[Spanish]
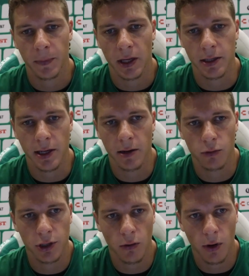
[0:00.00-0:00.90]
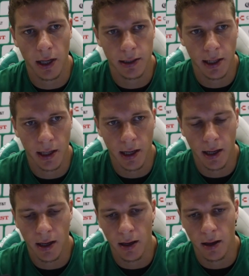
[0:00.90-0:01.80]
quizás en muchas jugadas sí hay
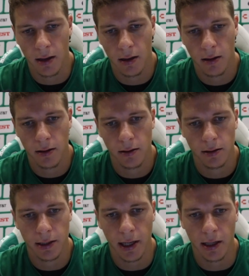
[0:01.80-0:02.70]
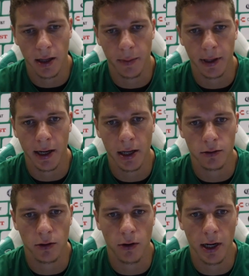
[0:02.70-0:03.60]
que, sí hay que interpretar
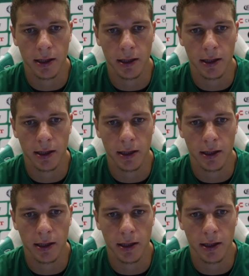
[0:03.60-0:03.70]
eso, ¿no?